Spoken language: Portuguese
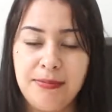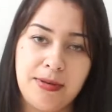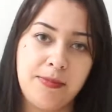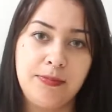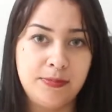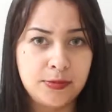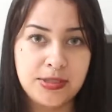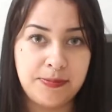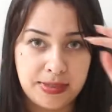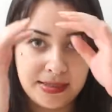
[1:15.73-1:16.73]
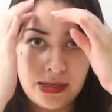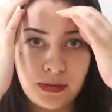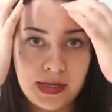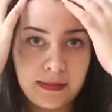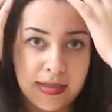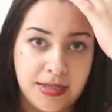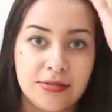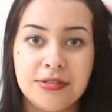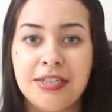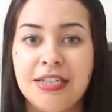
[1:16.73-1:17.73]
pra poder pintar o
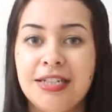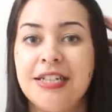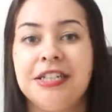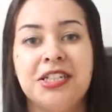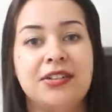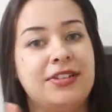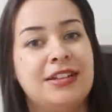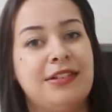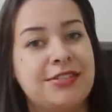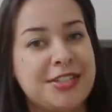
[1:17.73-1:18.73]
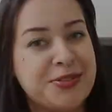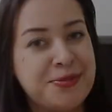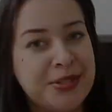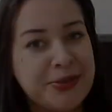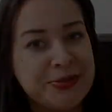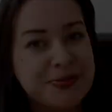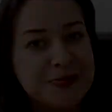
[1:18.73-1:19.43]
cabelo e eu vou levar vocês comigo.